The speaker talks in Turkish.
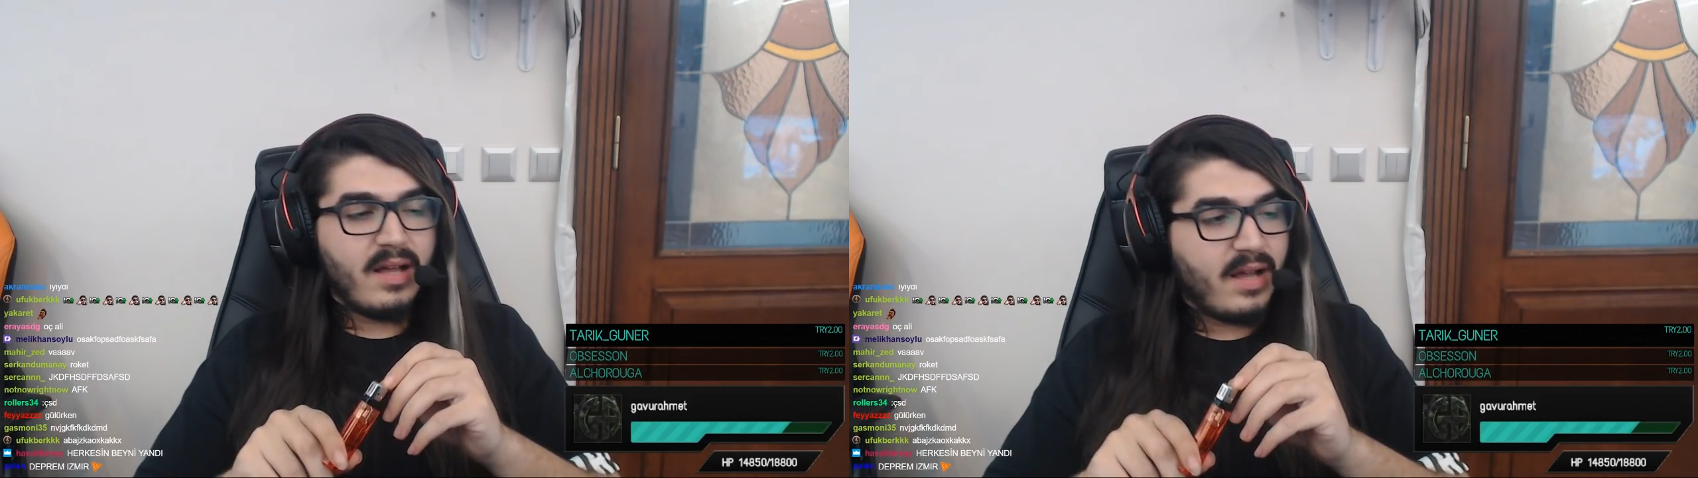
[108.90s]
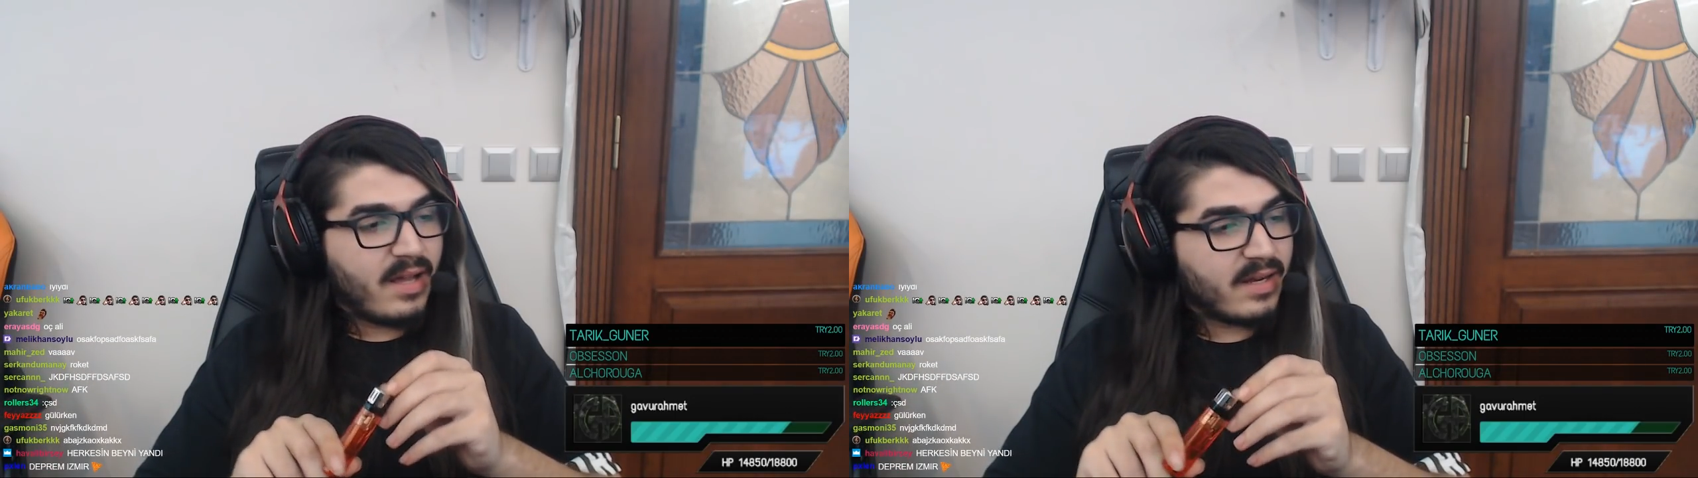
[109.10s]

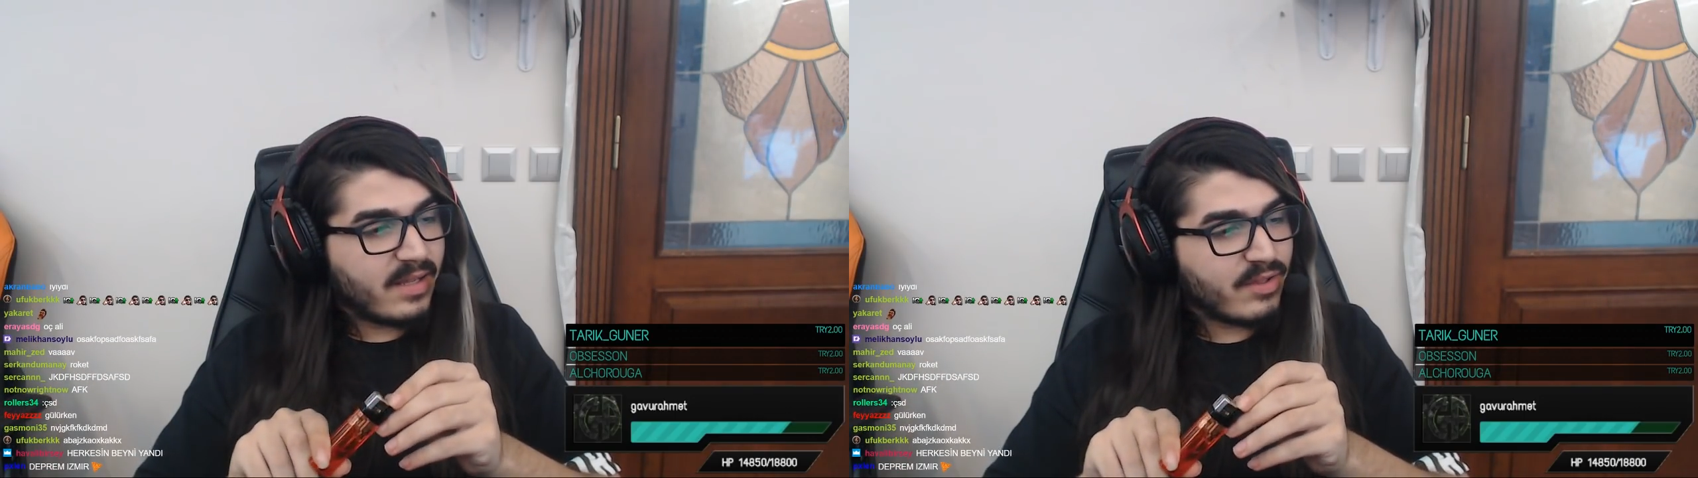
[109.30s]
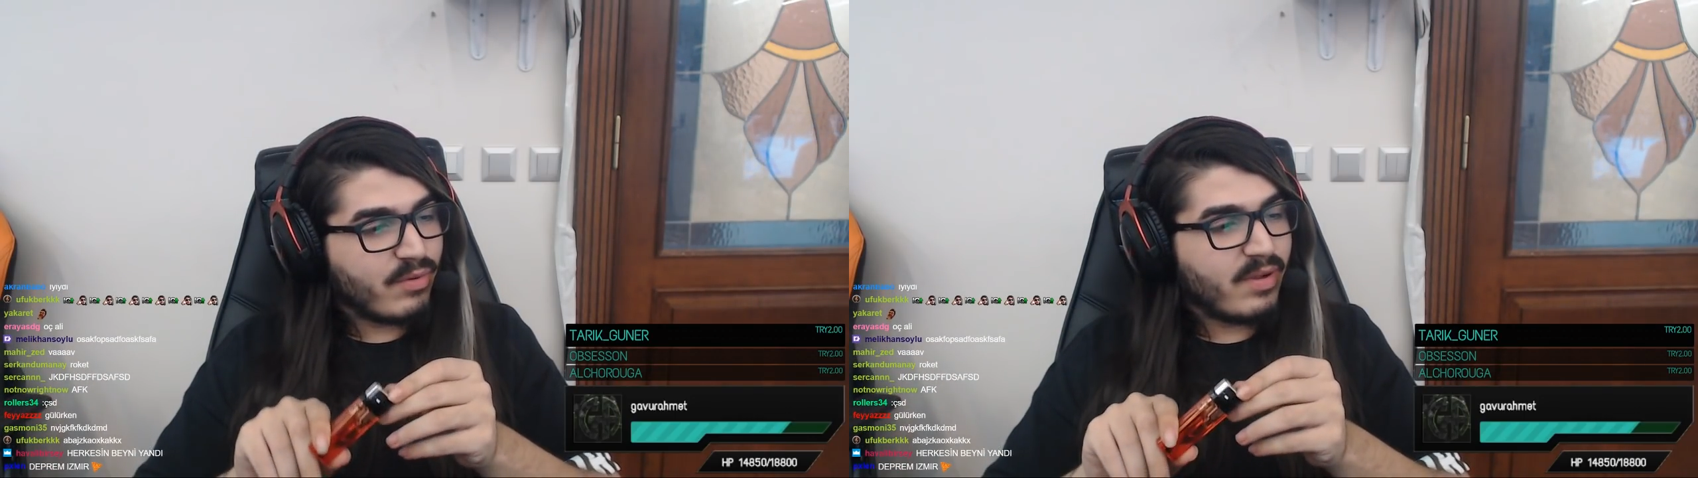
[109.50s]

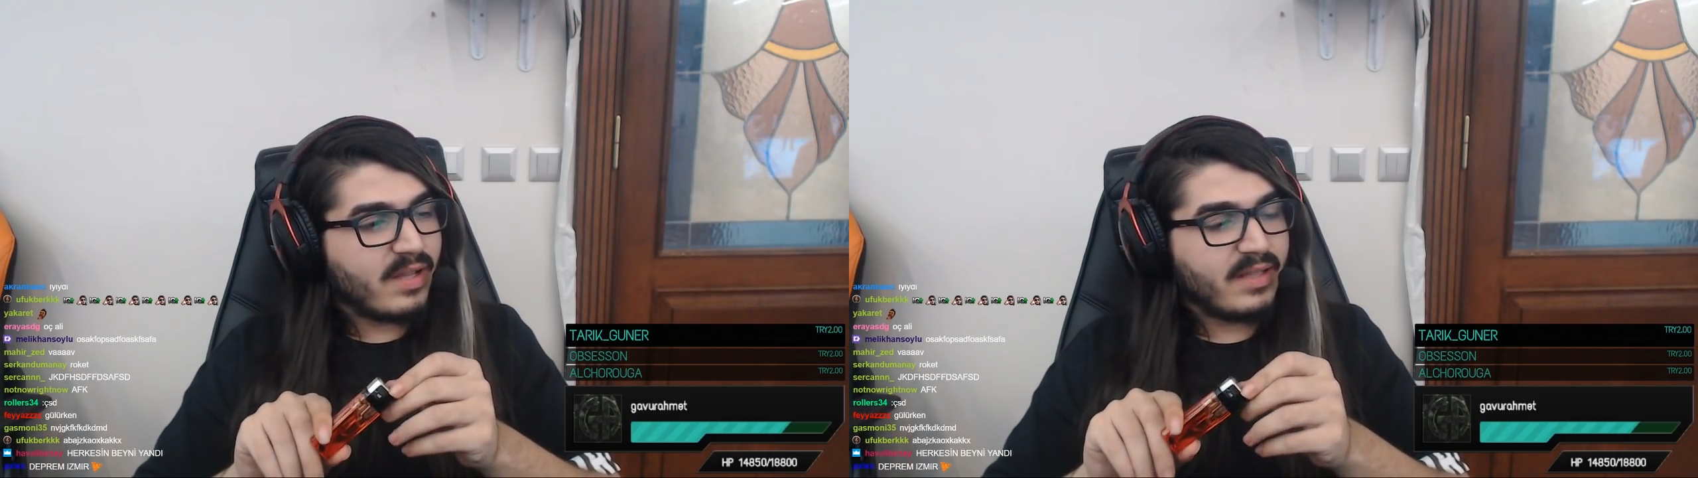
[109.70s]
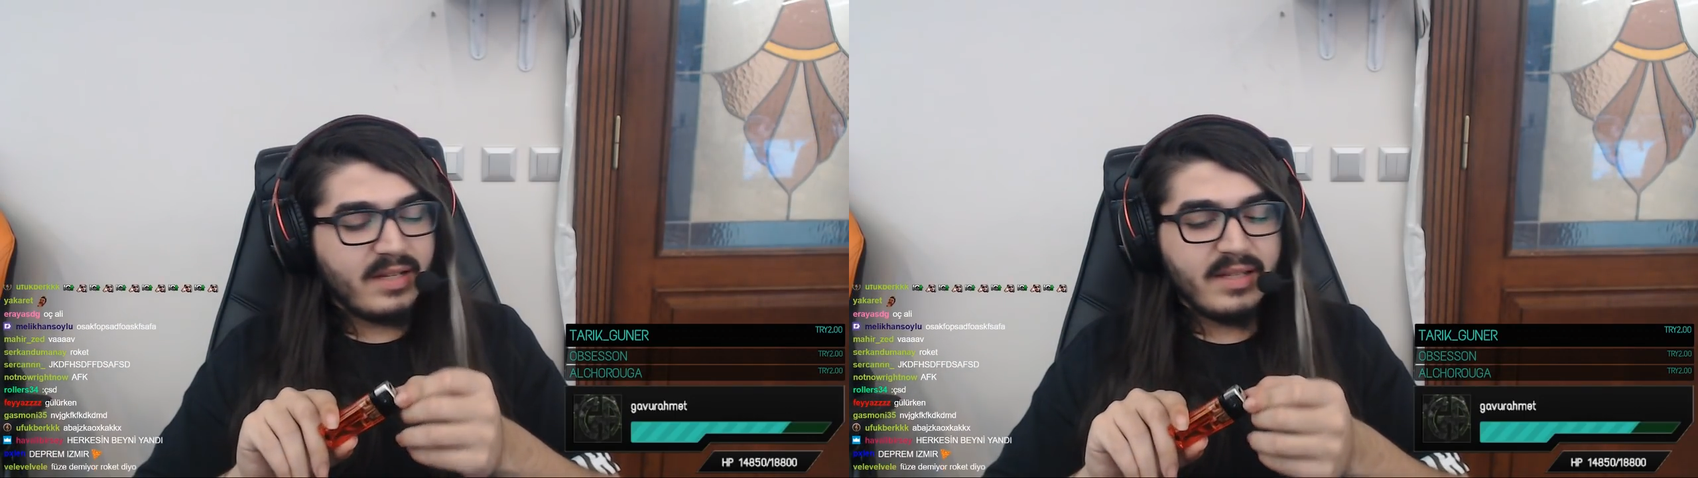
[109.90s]
Arka
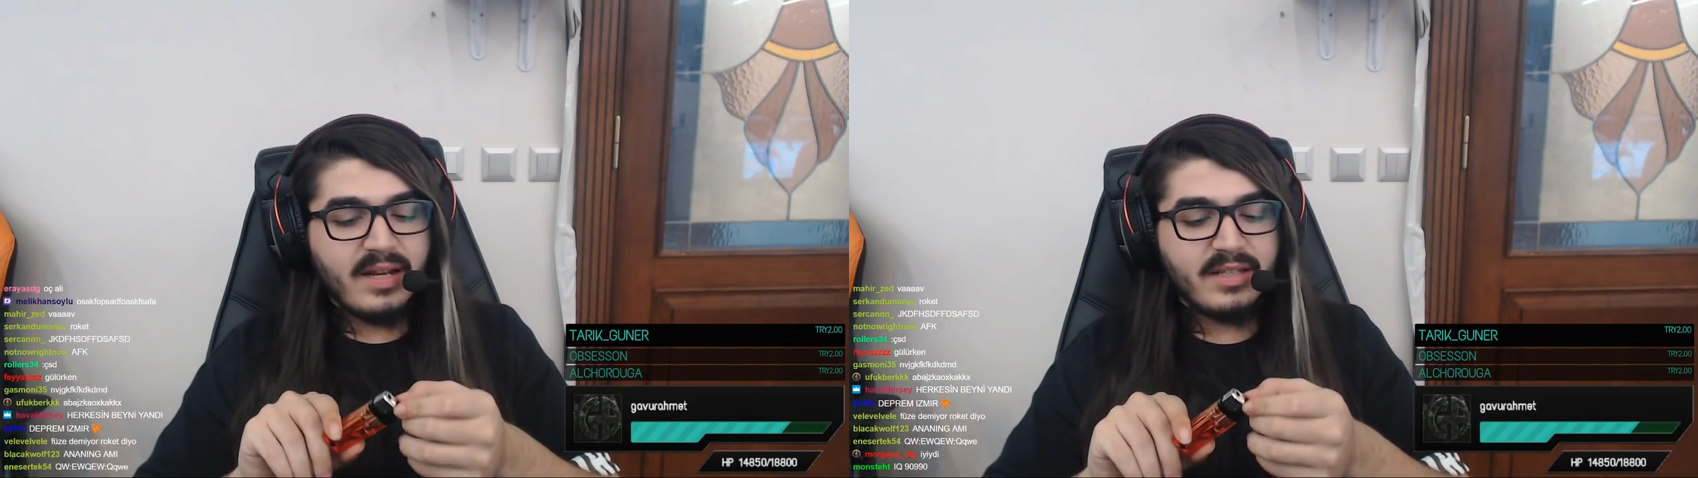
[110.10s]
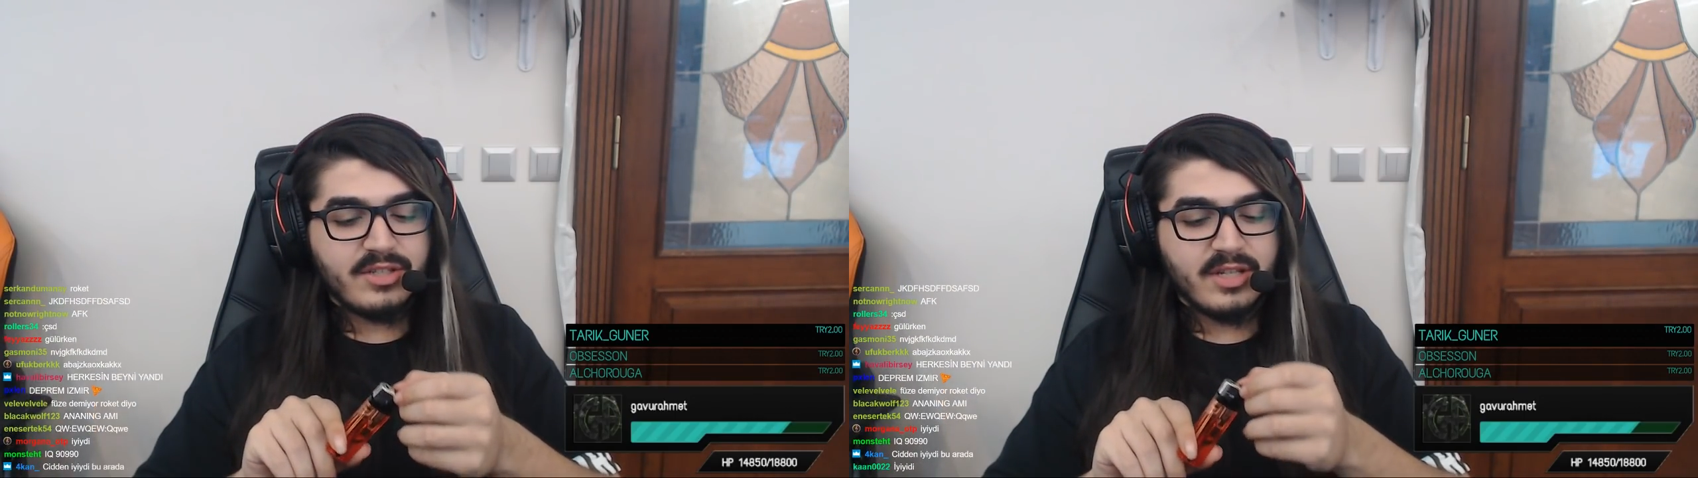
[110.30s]
sokaklar
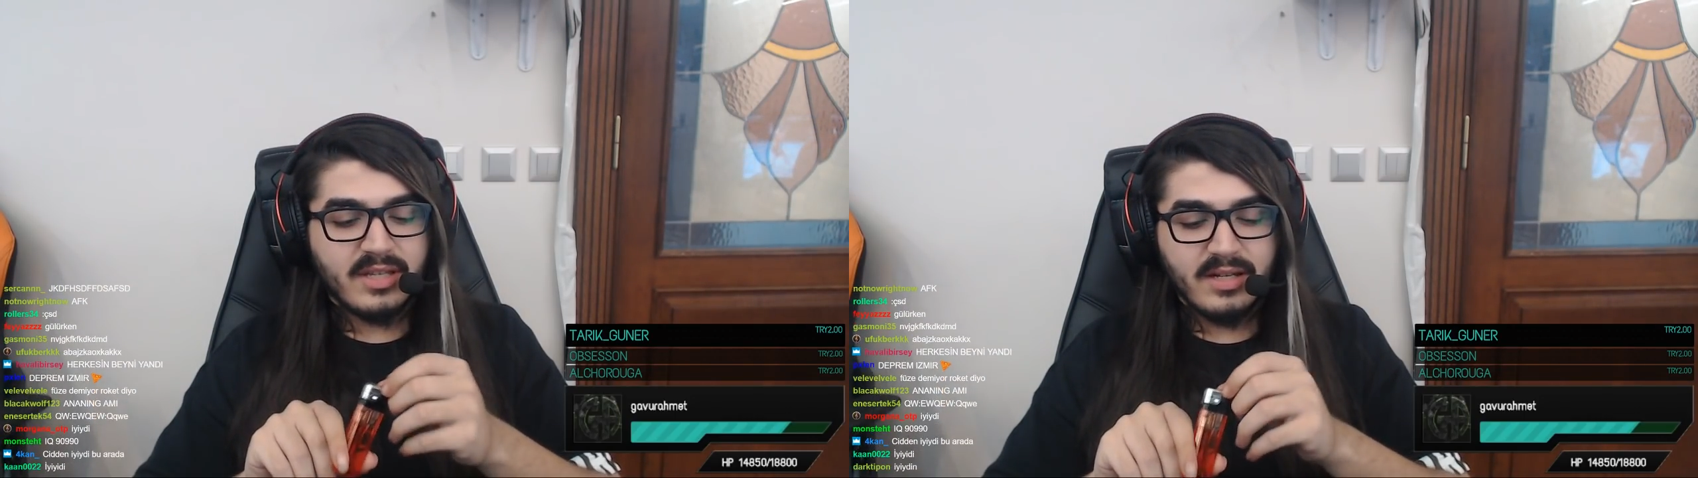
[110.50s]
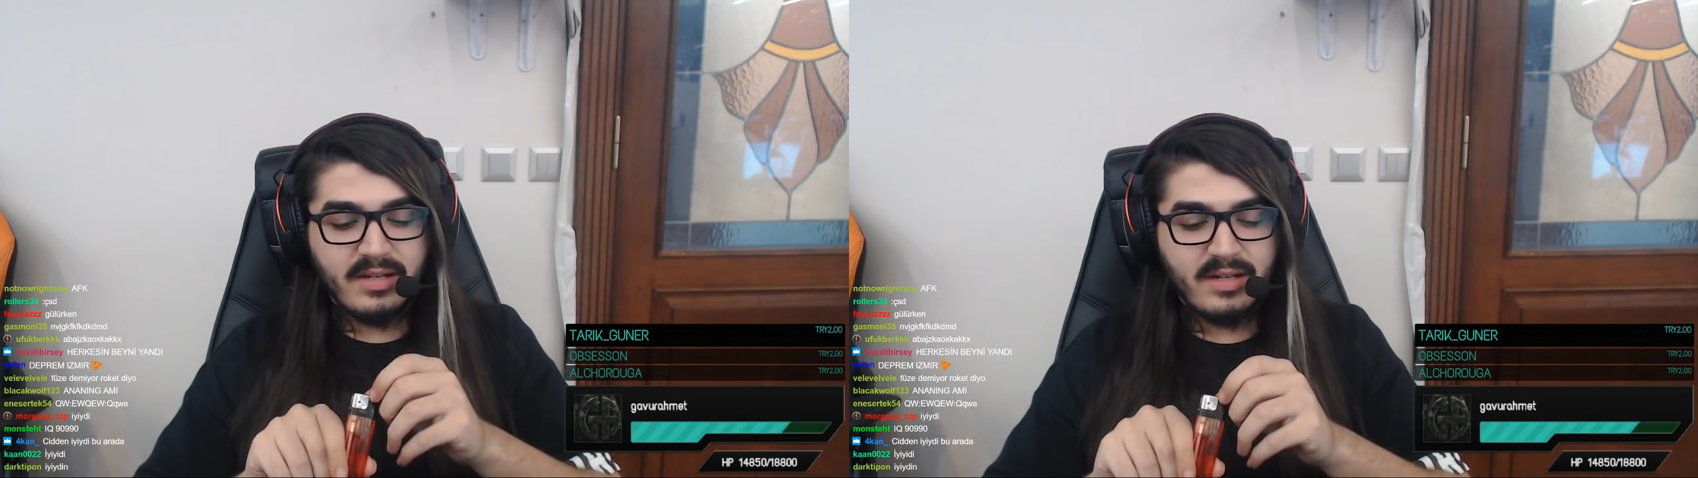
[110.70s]
nerede
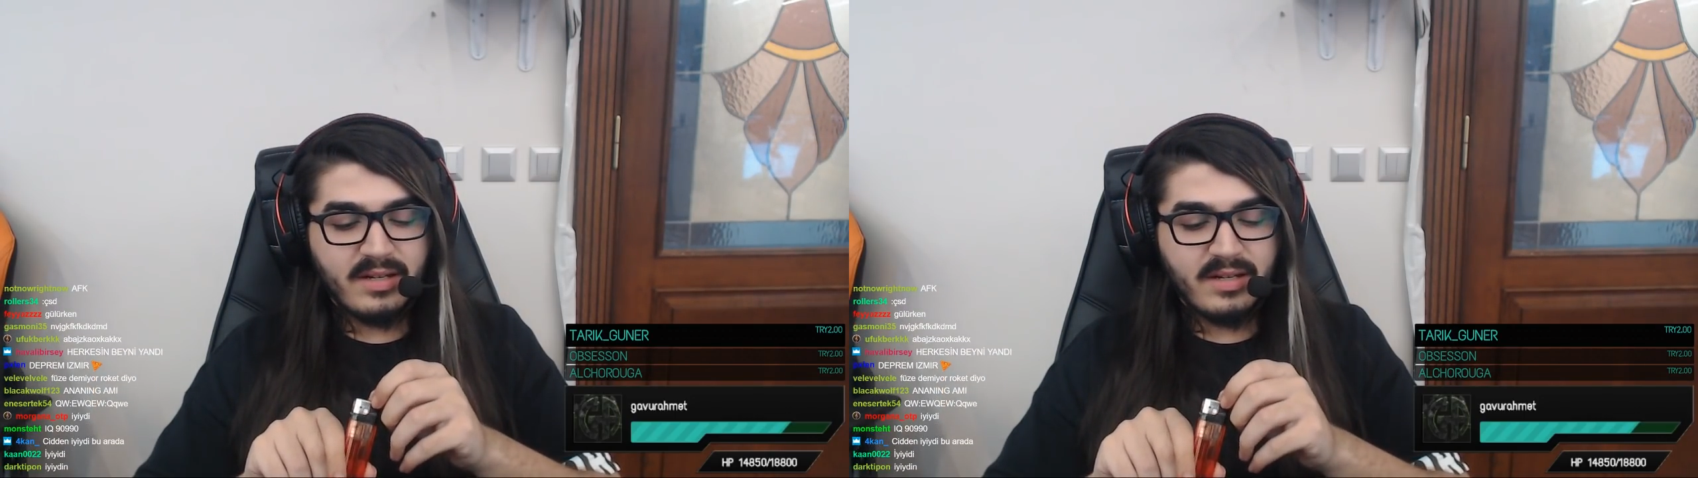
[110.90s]
çekilir?